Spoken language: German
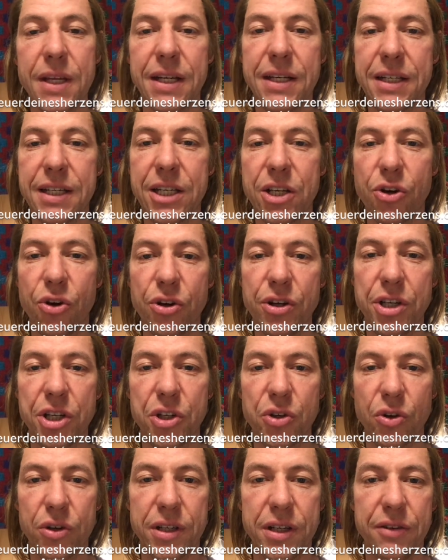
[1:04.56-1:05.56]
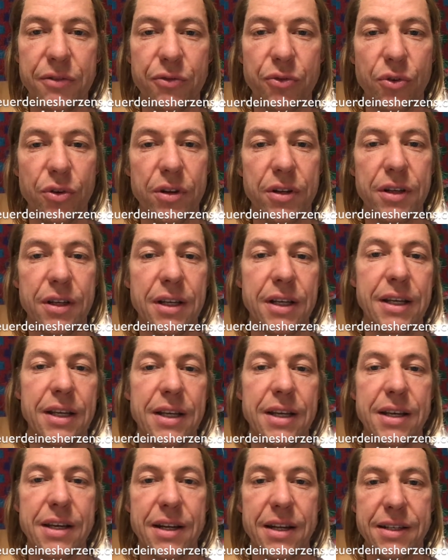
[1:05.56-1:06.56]
Die könnte dich dorthin führen.
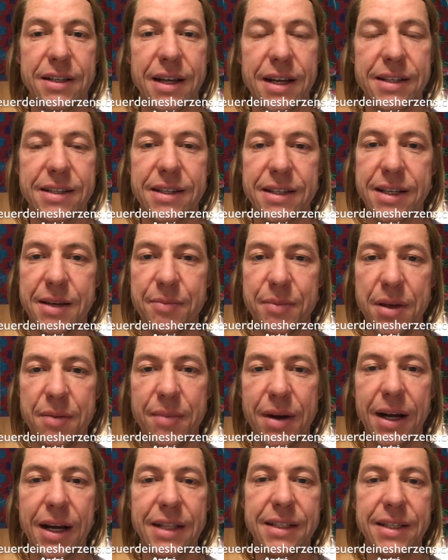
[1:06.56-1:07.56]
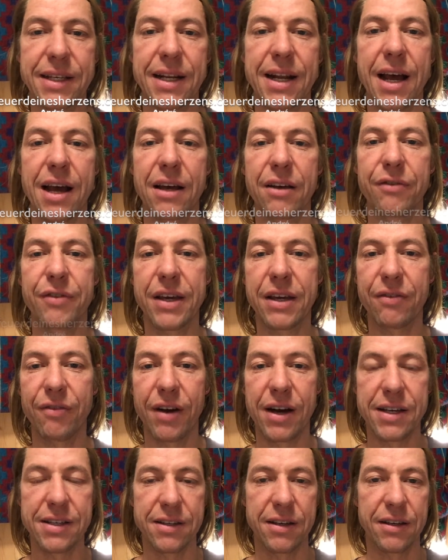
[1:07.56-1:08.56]
Das heißt, es gibt immer ganz klare
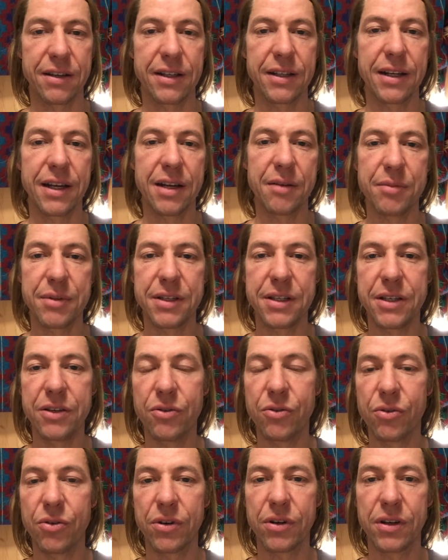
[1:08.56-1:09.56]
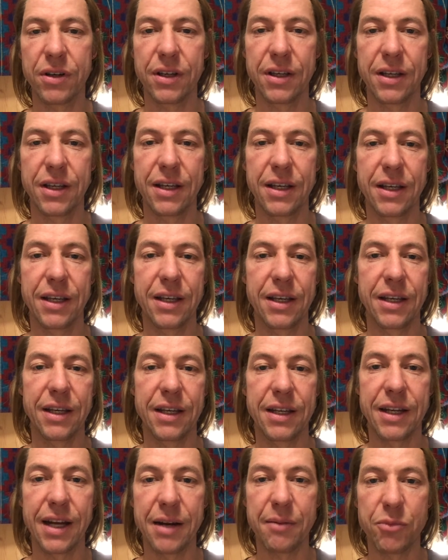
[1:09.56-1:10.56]
Wegweiser in deiner Beziehung,
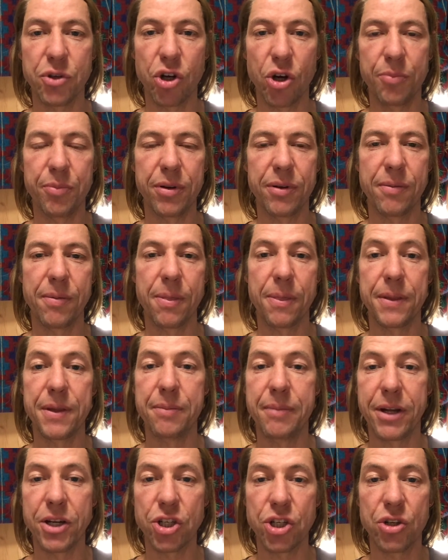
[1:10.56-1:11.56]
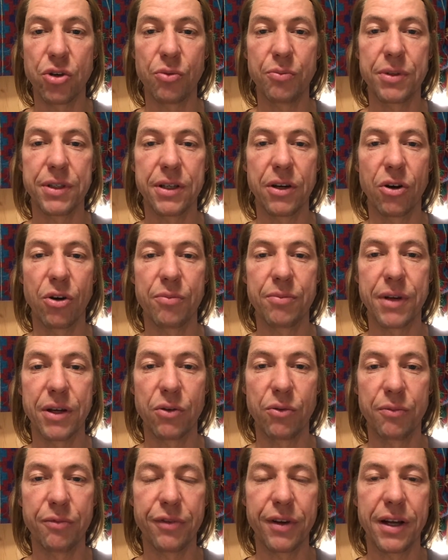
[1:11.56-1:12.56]
in deinem Job, die Menschen um dich herum,
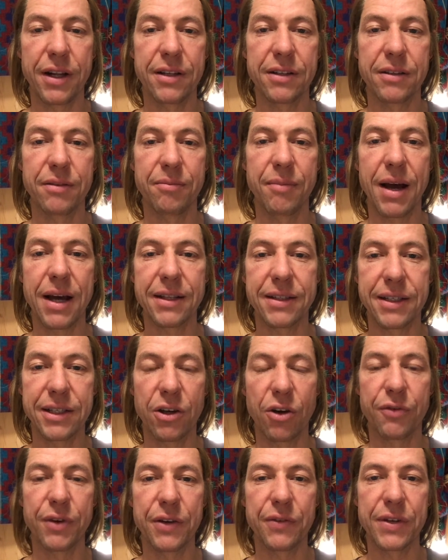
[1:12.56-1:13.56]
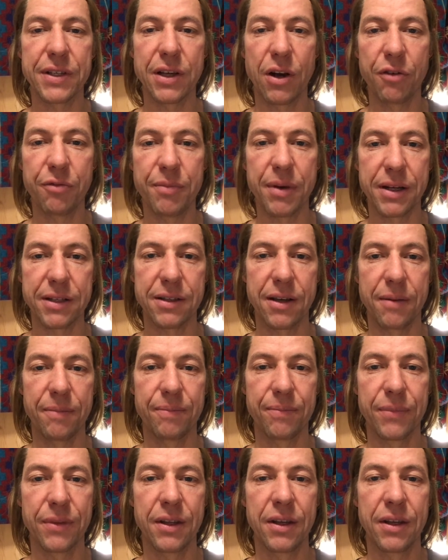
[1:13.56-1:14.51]
dein Umfeld, mach dich auf etwas aufmerksam.